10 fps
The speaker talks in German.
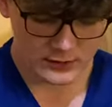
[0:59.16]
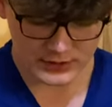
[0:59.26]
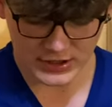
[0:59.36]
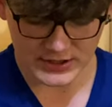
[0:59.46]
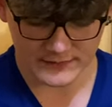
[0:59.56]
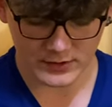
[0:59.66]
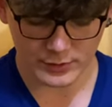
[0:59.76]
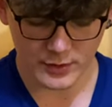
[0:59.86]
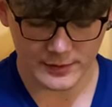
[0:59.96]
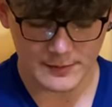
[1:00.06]
Und da steht wieder
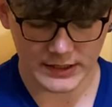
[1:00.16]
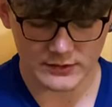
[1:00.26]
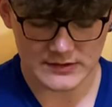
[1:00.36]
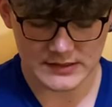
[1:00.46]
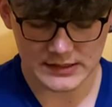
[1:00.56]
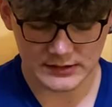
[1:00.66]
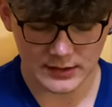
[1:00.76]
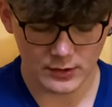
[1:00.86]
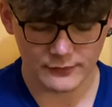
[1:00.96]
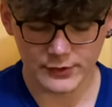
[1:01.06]
Purple Mangostin
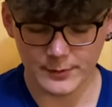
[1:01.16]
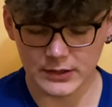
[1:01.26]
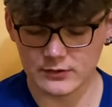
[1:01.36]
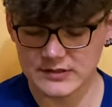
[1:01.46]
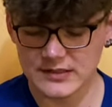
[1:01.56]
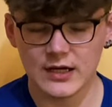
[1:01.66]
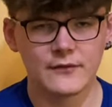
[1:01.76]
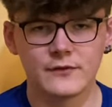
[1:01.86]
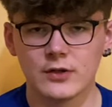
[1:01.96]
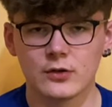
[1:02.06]
drauf oder
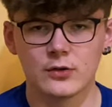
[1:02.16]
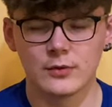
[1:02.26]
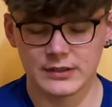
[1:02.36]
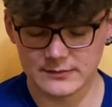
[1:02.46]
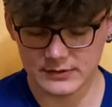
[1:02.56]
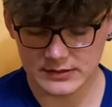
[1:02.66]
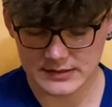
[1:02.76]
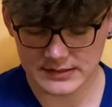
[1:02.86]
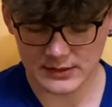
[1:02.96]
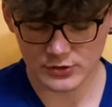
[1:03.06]
Mangostan, wie auch immer, dass man das
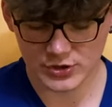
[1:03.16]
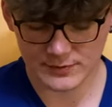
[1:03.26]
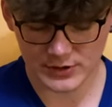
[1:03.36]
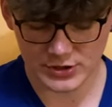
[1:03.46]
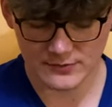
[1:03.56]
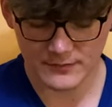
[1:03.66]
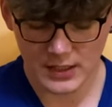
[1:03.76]
jetzt ausspricht.